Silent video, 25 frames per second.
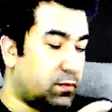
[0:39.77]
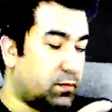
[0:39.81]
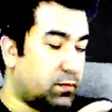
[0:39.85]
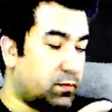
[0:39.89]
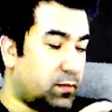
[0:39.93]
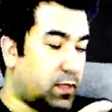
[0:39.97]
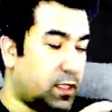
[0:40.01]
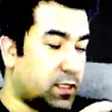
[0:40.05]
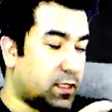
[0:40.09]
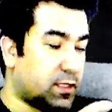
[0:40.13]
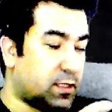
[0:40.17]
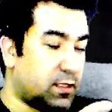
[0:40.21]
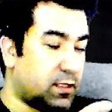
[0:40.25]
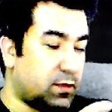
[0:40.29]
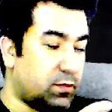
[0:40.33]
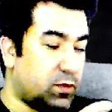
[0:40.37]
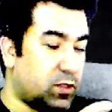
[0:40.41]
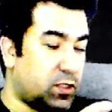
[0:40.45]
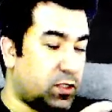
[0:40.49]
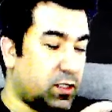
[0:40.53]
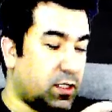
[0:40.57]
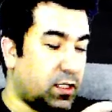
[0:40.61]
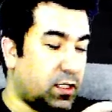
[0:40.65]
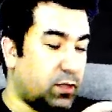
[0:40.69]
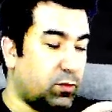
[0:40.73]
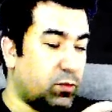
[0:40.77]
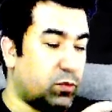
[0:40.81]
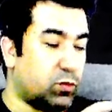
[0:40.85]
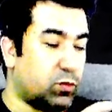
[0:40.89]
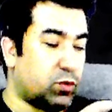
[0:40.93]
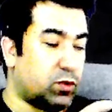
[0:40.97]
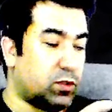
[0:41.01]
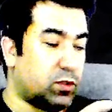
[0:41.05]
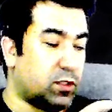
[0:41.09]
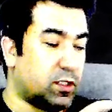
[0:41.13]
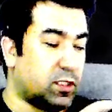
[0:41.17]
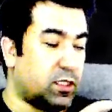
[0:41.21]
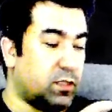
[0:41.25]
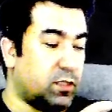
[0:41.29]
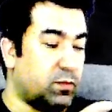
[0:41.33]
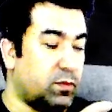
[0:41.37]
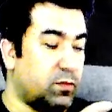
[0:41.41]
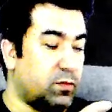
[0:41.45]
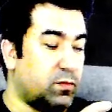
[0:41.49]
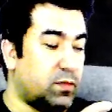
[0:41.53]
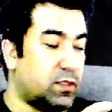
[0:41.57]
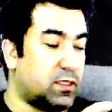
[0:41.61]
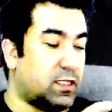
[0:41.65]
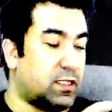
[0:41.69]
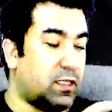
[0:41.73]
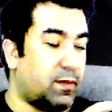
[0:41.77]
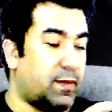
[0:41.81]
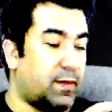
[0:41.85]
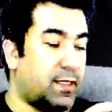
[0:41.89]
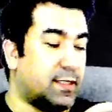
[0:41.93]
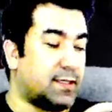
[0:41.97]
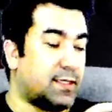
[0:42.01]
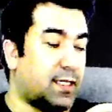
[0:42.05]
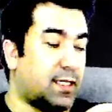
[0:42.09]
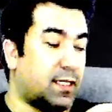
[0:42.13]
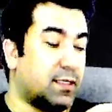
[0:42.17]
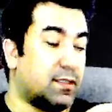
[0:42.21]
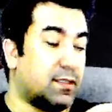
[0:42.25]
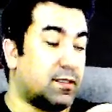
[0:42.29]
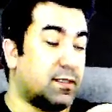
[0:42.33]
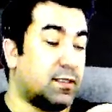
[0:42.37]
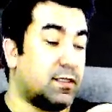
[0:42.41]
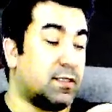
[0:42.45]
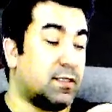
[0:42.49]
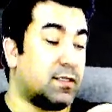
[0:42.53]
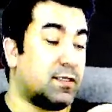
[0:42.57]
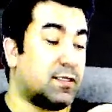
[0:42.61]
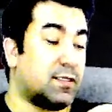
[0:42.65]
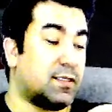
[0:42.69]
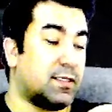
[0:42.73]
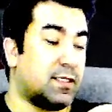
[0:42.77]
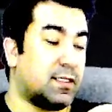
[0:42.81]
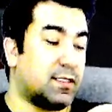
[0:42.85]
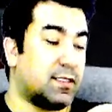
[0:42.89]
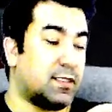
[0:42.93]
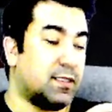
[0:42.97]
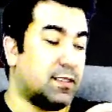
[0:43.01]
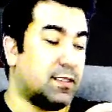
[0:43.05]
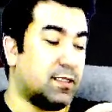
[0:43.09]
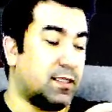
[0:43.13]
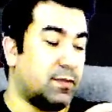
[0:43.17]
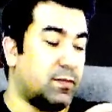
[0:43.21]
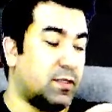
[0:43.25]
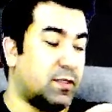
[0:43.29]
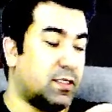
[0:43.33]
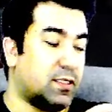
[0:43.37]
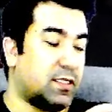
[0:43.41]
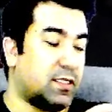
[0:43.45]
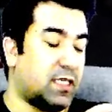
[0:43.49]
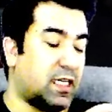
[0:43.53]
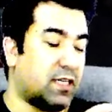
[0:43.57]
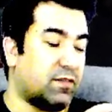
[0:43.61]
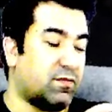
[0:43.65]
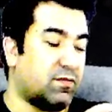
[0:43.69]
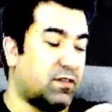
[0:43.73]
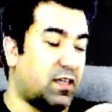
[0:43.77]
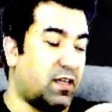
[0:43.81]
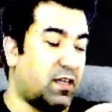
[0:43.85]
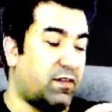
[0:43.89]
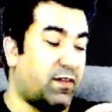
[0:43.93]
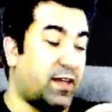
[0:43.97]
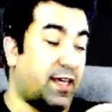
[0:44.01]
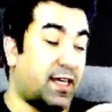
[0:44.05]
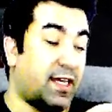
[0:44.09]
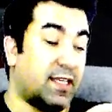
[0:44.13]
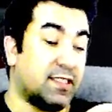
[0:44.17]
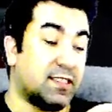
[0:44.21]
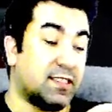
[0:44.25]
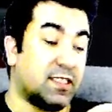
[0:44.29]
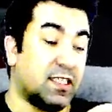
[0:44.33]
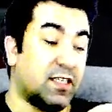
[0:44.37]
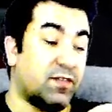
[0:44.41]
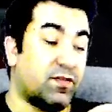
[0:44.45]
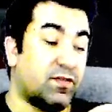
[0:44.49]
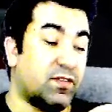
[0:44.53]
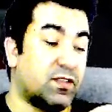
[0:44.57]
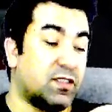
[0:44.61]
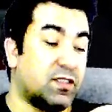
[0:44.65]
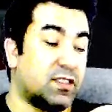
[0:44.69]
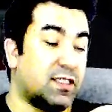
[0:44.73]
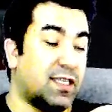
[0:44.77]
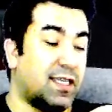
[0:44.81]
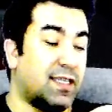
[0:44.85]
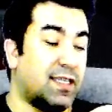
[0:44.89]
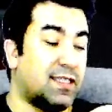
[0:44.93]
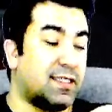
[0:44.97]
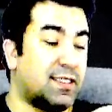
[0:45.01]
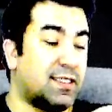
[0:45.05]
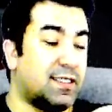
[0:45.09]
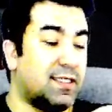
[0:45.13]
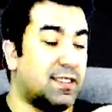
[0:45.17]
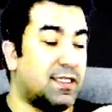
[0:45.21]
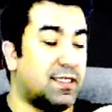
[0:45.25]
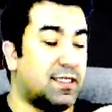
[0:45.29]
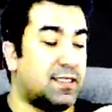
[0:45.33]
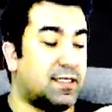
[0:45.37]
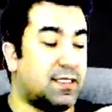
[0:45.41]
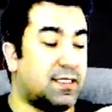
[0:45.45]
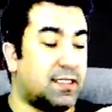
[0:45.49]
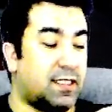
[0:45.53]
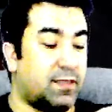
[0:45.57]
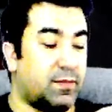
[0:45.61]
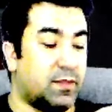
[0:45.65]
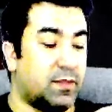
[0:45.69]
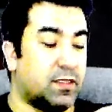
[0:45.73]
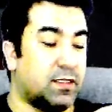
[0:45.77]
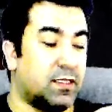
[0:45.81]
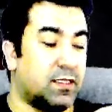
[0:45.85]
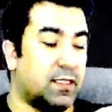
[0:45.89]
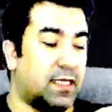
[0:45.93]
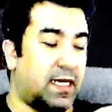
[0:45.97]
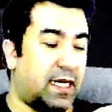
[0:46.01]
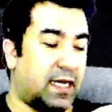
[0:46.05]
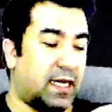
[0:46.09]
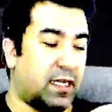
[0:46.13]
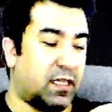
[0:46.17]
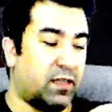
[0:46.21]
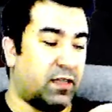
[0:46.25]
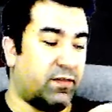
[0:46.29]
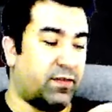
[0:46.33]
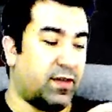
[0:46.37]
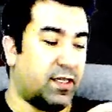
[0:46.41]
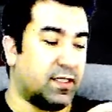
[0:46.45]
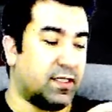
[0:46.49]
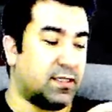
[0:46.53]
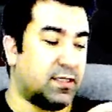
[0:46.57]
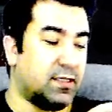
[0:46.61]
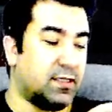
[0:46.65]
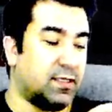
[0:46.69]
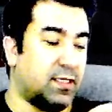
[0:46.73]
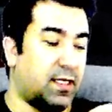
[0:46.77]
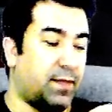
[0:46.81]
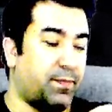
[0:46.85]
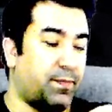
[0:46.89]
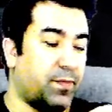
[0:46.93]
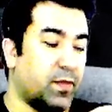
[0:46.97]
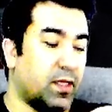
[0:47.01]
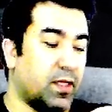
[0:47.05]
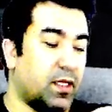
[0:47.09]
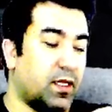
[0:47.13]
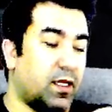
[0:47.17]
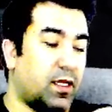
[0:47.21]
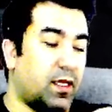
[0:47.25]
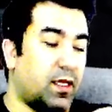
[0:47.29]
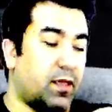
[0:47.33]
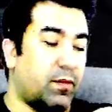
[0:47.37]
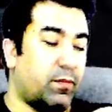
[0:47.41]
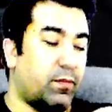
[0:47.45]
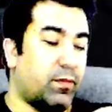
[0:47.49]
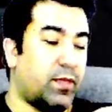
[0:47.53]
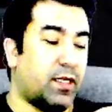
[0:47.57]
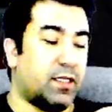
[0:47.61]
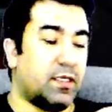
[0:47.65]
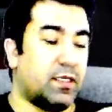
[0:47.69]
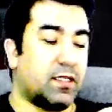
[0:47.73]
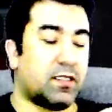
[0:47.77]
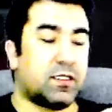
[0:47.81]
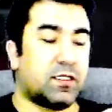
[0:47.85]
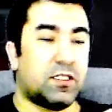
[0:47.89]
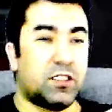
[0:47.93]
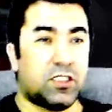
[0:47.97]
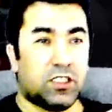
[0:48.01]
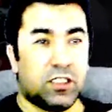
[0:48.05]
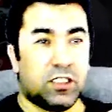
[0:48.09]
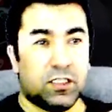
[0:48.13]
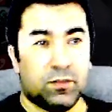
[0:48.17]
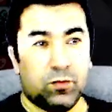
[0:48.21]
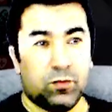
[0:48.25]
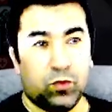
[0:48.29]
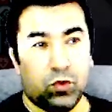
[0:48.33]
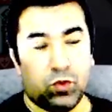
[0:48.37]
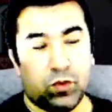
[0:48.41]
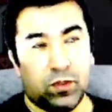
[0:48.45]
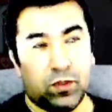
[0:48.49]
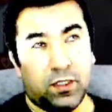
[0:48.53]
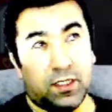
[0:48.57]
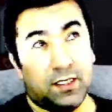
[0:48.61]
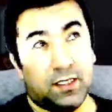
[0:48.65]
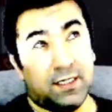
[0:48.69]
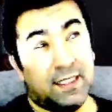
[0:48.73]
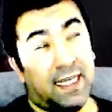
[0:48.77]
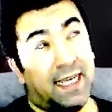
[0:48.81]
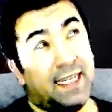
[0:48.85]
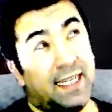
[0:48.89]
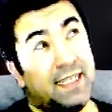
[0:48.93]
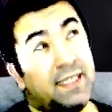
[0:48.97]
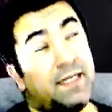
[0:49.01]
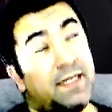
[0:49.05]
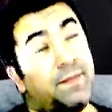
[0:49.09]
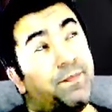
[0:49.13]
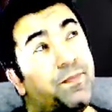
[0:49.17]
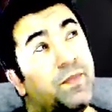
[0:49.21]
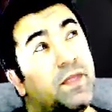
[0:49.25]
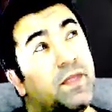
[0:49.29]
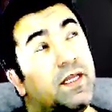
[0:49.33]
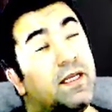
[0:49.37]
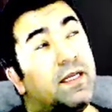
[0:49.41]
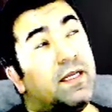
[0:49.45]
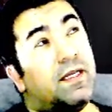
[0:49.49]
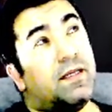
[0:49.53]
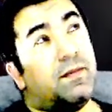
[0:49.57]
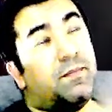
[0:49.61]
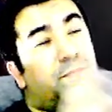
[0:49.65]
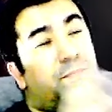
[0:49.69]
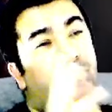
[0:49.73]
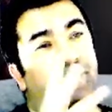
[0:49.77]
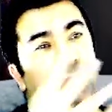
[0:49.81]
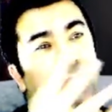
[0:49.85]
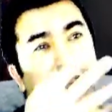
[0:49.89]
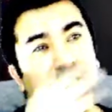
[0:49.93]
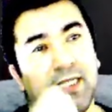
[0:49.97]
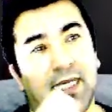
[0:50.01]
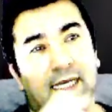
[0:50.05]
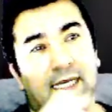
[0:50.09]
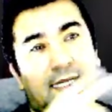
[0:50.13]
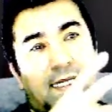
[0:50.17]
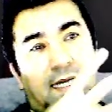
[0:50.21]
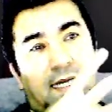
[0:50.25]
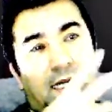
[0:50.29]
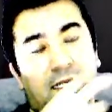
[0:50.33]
Başka da bir işe yaramıyormuş. Rakibin bir temel saldırı sırasında bir takviye veya zayıflatıcı etkinleştiremediği her defasında bir adet kışkırtma uygularız. Yani bize